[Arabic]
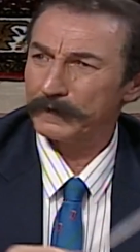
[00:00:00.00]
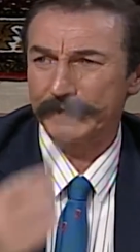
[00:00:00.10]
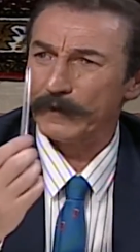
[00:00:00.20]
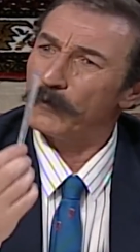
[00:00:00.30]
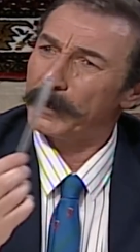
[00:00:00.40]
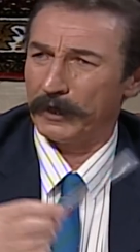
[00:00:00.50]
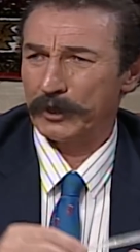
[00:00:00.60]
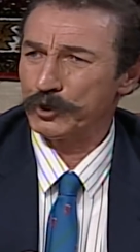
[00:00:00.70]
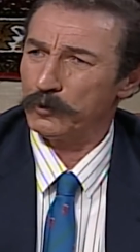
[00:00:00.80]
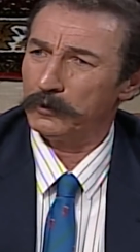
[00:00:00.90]
تصور يا
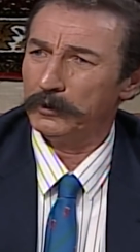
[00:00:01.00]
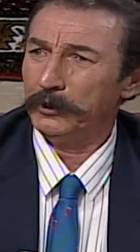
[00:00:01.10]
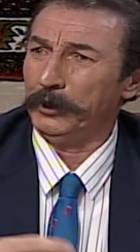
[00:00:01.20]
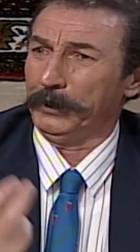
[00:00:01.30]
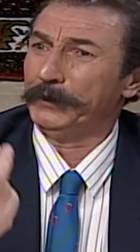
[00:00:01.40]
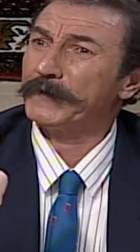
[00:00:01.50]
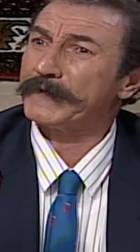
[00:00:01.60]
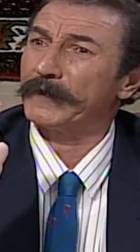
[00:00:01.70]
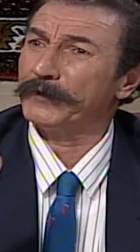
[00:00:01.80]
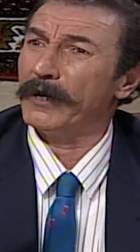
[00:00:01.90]
رجل عيد
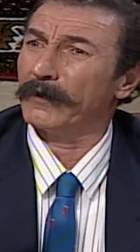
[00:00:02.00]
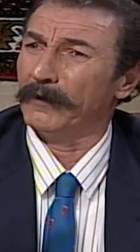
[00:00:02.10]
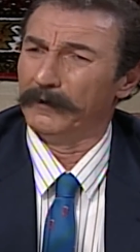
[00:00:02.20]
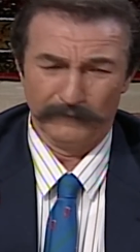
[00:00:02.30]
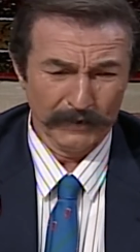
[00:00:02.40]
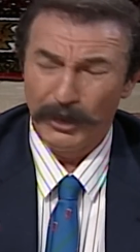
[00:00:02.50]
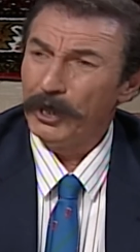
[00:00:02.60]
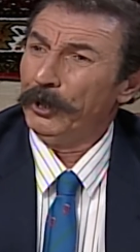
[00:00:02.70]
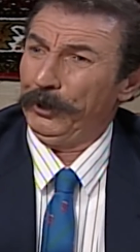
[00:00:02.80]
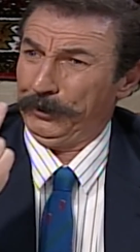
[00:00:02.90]
الصداقه
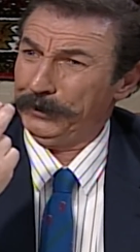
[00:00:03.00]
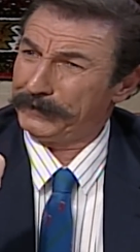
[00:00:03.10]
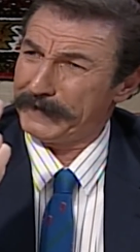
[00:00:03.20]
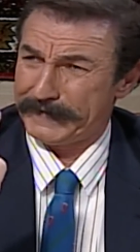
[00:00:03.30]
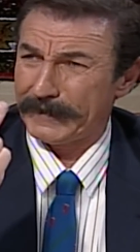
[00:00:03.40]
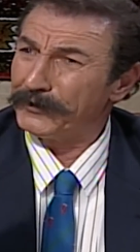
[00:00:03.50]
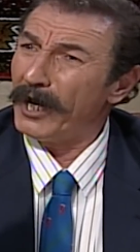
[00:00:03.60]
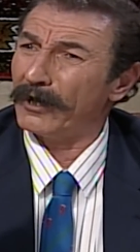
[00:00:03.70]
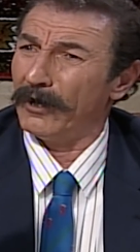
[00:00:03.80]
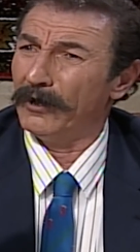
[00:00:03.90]
عيد
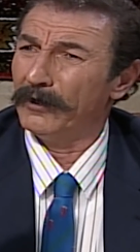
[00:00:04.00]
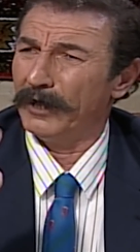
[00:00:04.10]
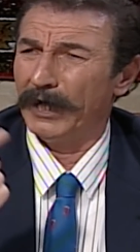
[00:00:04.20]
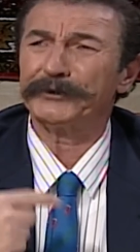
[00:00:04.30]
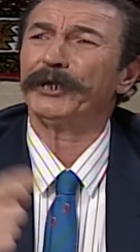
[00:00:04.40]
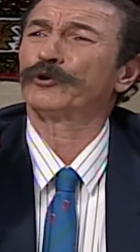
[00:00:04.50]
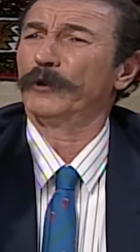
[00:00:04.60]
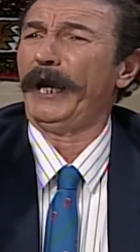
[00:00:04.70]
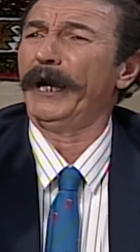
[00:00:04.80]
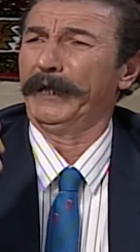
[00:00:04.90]
الصداقه قضيته
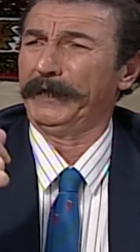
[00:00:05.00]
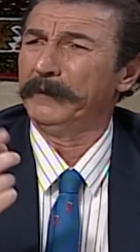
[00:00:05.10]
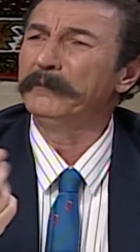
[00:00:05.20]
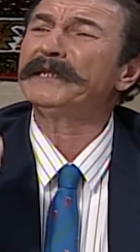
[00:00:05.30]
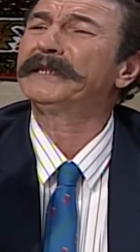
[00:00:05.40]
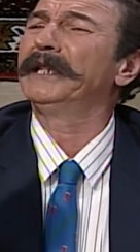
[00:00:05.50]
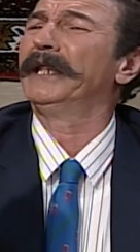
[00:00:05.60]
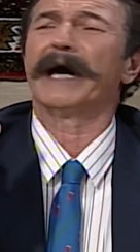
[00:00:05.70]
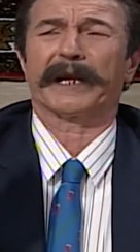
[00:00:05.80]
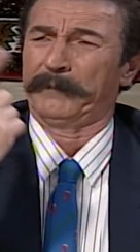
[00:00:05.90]
لحالي مثل
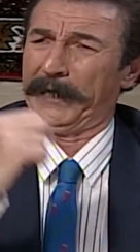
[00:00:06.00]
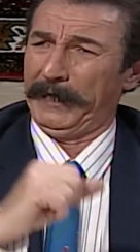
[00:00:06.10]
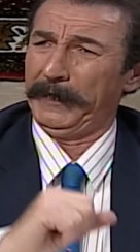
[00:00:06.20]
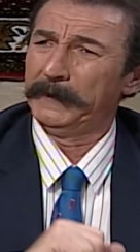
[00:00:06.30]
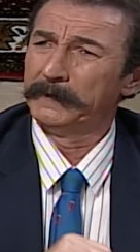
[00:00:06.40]
الارمله